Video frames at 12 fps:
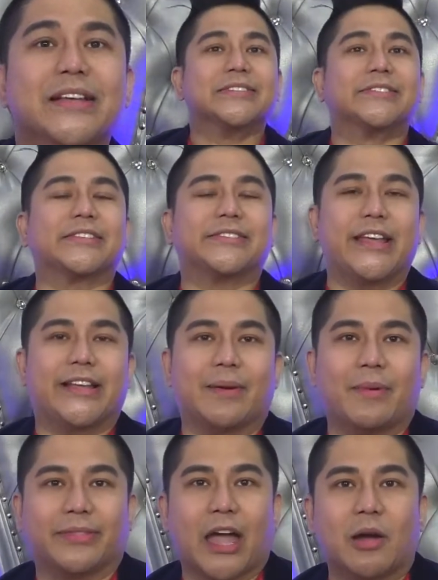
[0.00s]
Sa snake
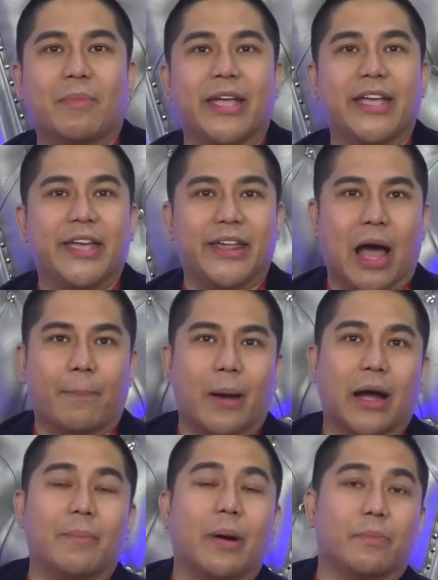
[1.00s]
naman tayo, mahihirapan
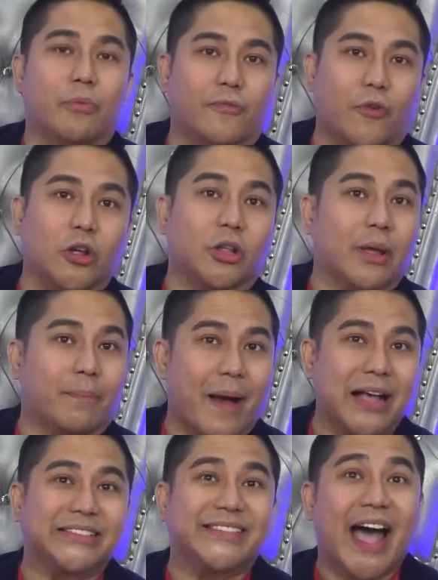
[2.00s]
ka mag-move on on the
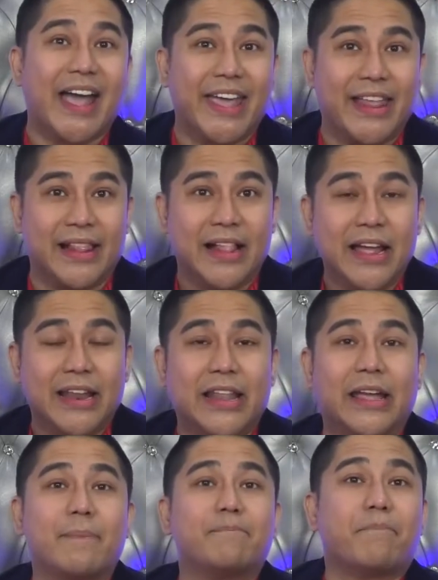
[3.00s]
past dahil
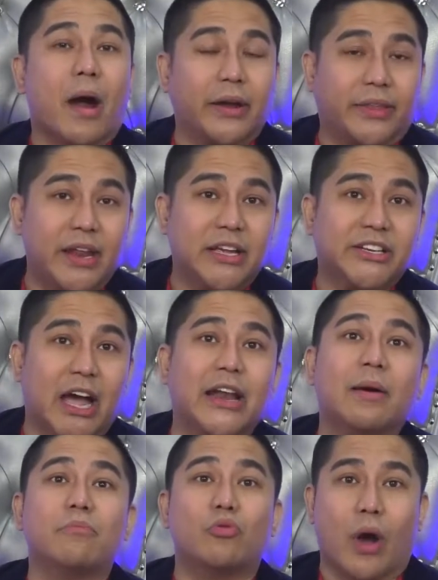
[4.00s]
naging party na siya
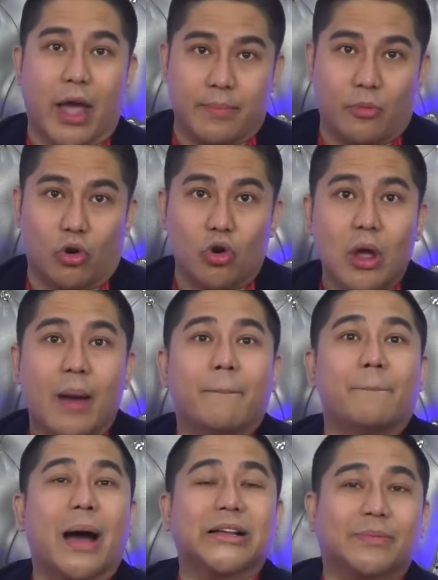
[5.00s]
ng buhay mo.
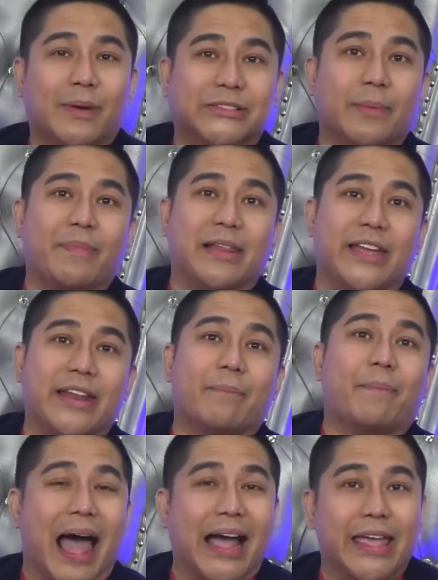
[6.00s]
Mas basta piliin
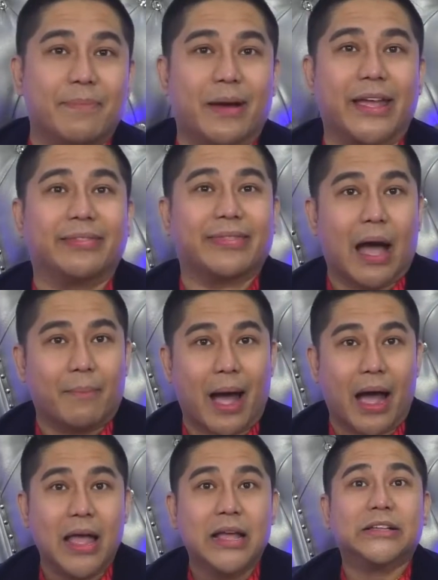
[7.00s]
ang laging paging tama.
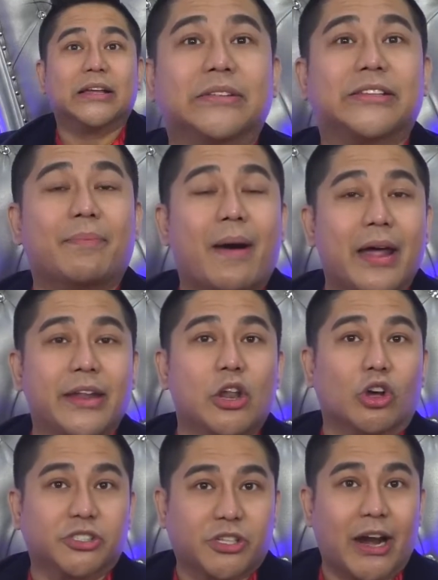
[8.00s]
Sa money
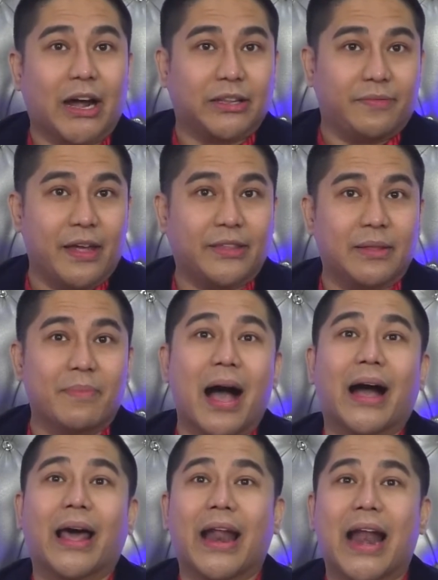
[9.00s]
law star activated, mga
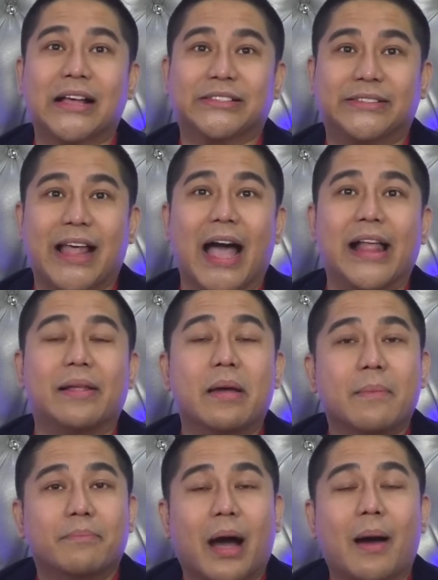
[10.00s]
karanas, dahil
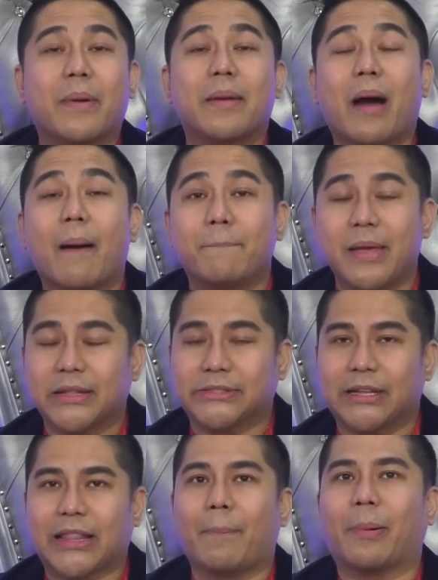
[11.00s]
mga may mga bills
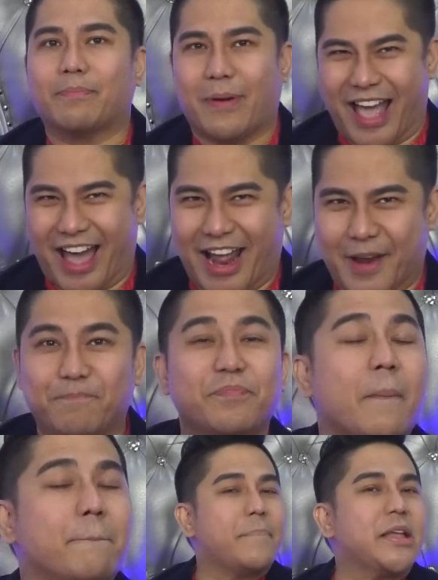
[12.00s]
na dapat bayaran.
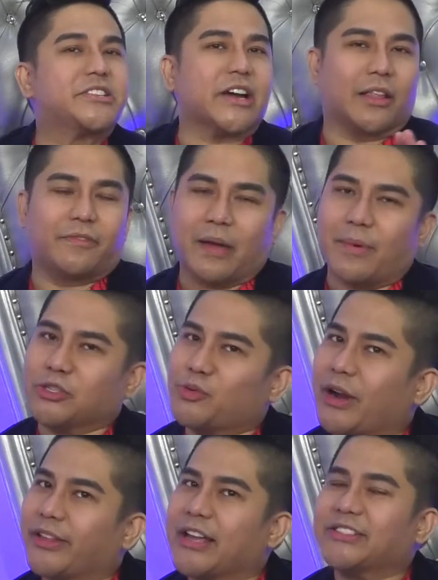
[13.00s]
Pitch at 5 ang
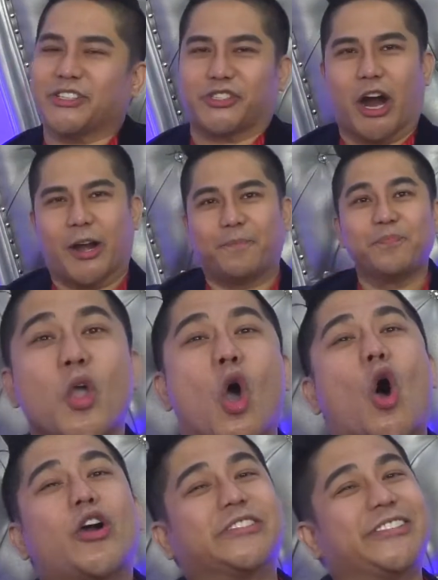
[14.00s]
swerte sa chart.
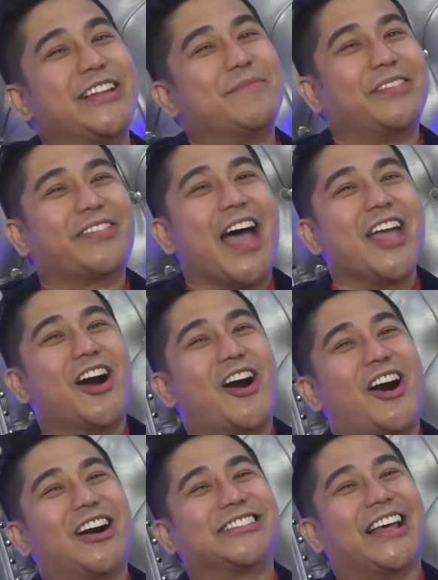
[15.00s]
Horsey naman
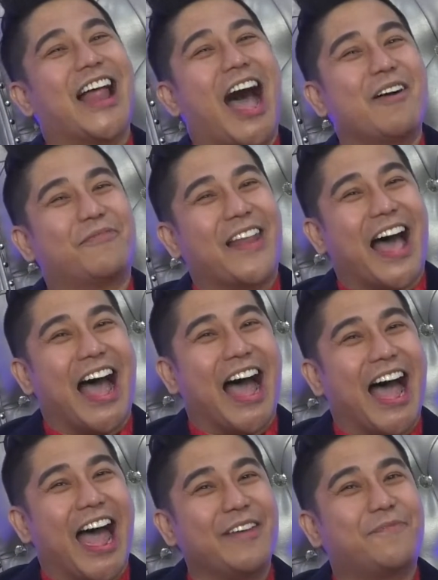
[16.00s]
tayo sa love
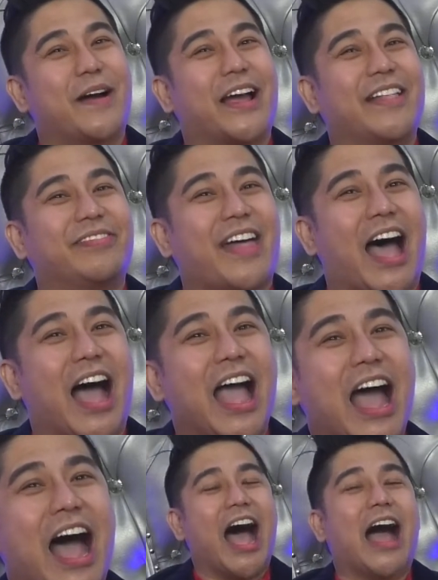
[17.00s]
life! Maganda!
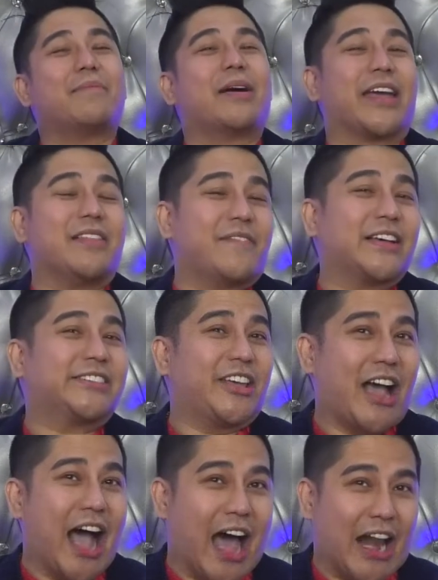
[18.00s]
ang mag-invest
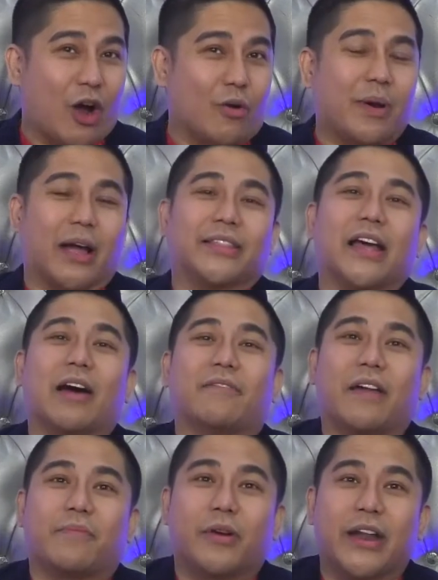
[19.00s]
ngayong araw. Maganda love
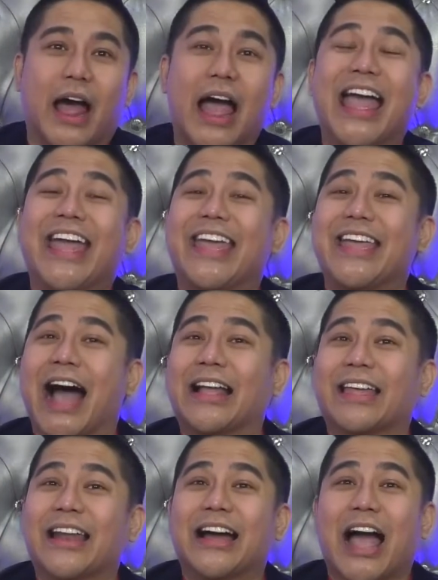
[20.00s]
life mo rin ha.
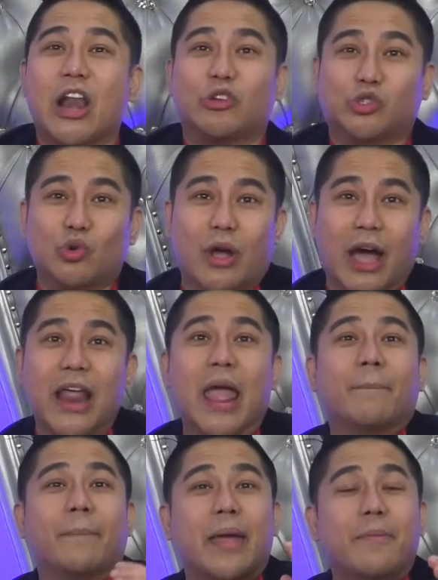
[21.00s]
Ingatan ang kalusugan.
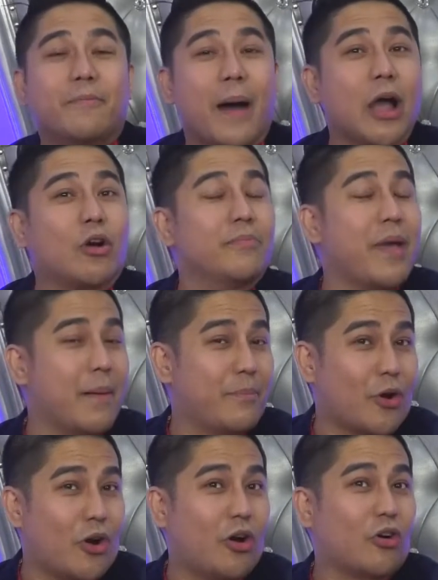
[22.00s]
May bagong
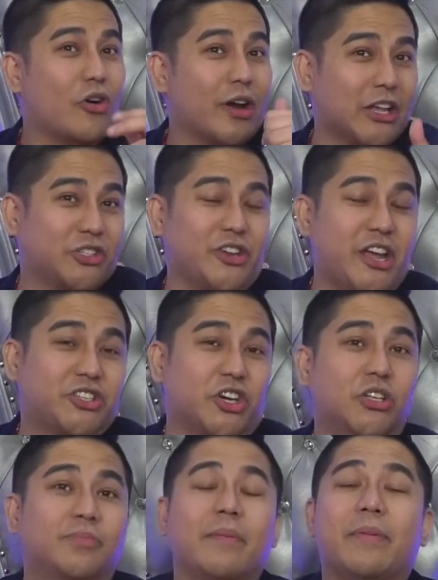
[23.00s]
membro.
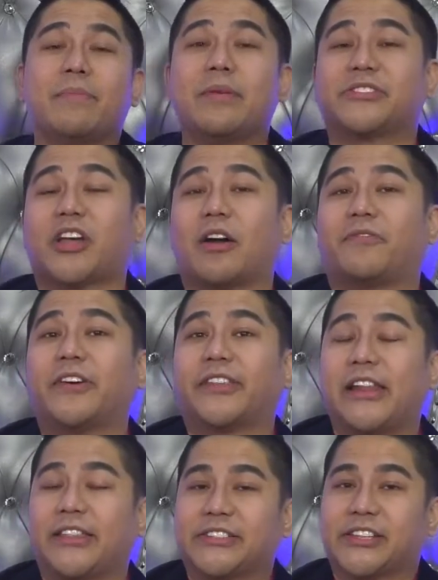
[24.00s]
Congratulations. May baby star
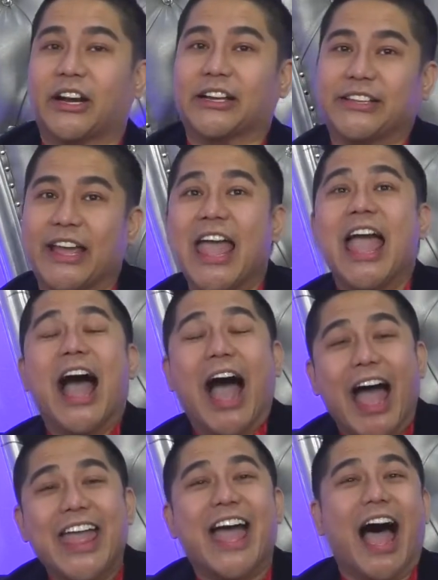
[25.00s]
fertility star kasi
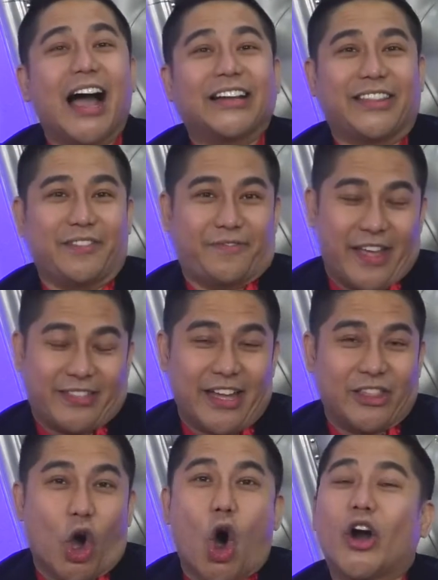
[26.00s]
ay
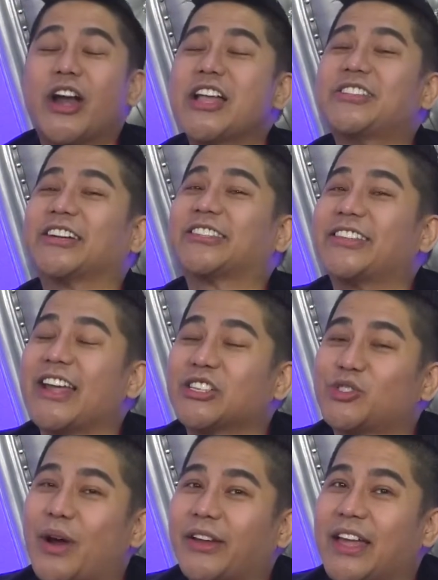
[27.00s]
activated. Orange at 3 ang
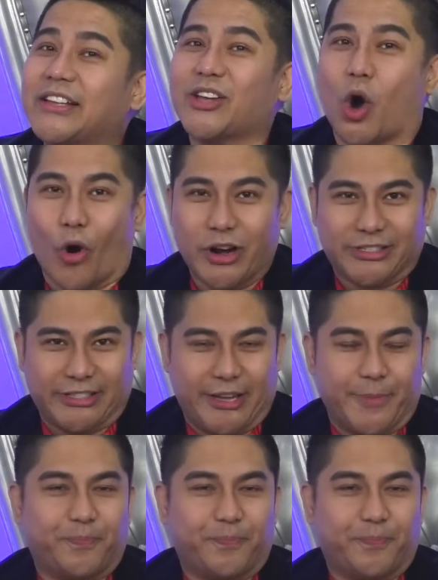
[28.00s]
swerte sa horsey.